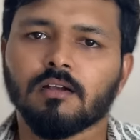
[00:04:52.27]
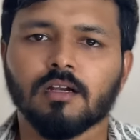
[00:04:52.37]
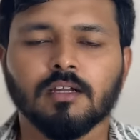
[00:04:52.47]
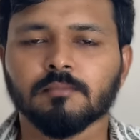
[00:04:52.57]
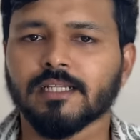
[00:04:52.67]

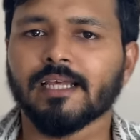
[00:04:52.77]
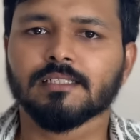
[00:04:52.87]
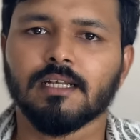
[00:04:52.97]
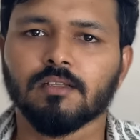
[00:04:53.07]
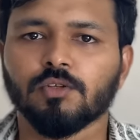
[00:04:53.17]
டாட் காம்
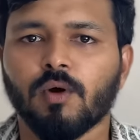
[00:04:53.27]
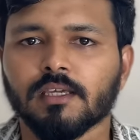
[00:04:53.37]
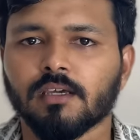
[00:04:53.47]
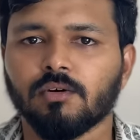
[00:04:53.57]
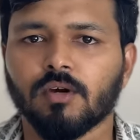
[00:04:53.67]
வந்து
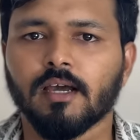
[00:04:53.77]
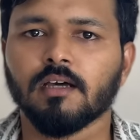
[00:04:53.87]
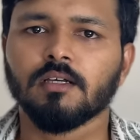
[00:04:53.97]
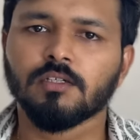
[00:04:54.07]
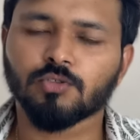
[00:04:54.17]
வாங்கிக்கோங்க
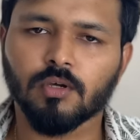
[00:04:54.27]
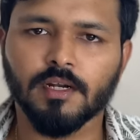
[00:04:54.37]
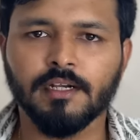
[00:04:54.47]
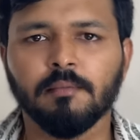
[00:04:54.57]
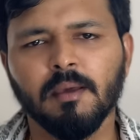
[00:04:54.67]
ஸோ
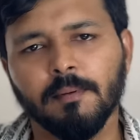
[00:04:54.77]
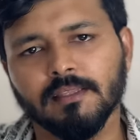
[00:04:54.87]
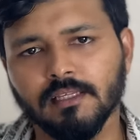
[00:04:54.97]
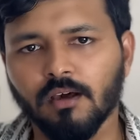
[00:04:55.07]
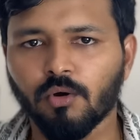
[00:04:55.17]
ரெண்டுமே
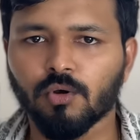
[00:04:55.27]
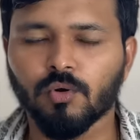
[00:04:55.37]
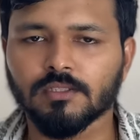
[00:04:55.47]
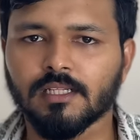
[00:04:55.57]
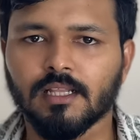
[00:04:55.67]
பார்த்தீங்கன்னா
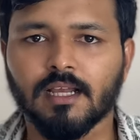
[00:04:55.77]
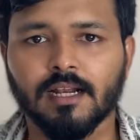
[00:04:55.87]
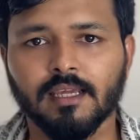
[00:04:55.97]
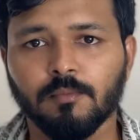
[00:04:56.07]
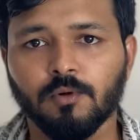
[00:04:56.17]
உங்களுக்கு ஒரிஜினல் தான்
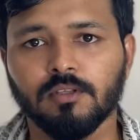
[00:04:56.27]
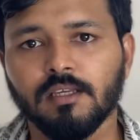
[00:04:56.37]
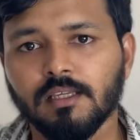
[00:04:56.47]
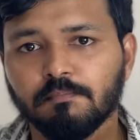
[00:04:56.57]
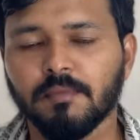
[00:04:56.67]
கிடைக்க போகுது
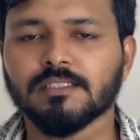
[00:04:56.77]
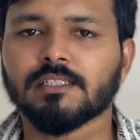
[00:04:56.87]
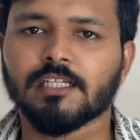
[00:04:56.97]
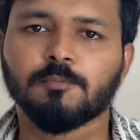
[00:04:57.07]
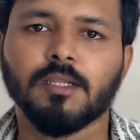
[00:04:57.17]

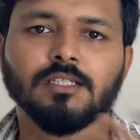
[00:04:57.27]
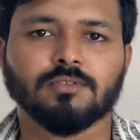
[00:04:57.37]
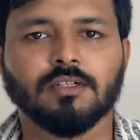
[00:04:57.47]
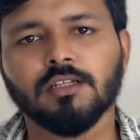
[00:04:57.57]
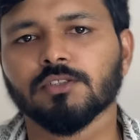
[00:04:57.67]
பெஸ்ட்
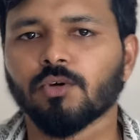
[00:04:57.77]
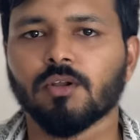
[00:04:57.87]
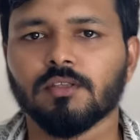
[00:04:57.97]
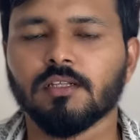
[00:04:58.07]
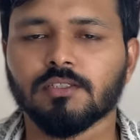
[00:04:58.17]
எக்ஸ்பீரியன்ஸ் வேணுன்னா
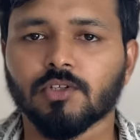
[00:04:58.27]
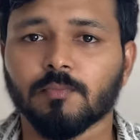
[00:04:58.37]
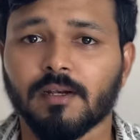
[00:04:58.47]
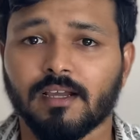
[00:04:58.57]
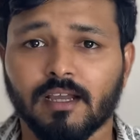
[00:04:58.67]
ஸ்டோர் வந்து ரீச்
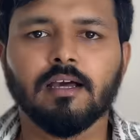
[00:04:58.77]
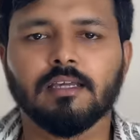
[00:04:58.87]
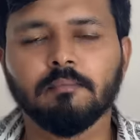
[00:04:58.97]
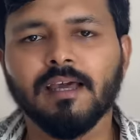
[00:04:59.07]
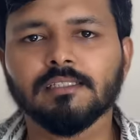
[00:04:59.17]
அவுட்
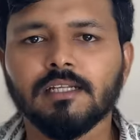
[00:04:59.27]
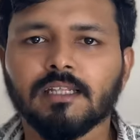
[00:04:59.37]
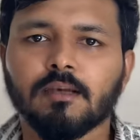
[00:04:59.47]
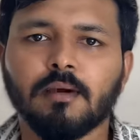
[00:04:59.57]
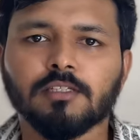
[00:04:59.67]
பண்ணுங்கள் இமேஜின்
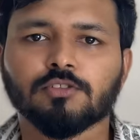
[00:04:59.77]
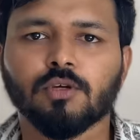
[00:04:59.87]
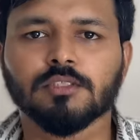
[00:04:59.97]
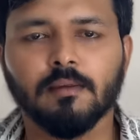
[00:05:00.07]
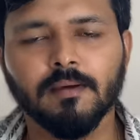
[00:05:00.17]
அந்த மாதிரி
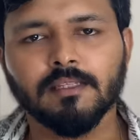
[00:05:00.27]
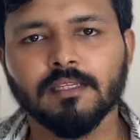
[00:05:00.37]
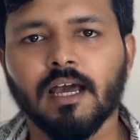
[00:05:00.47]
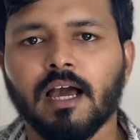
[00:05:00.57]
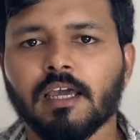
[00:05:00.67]
ஸ்டோர்ஸில் பார்த்தீங்கன்னா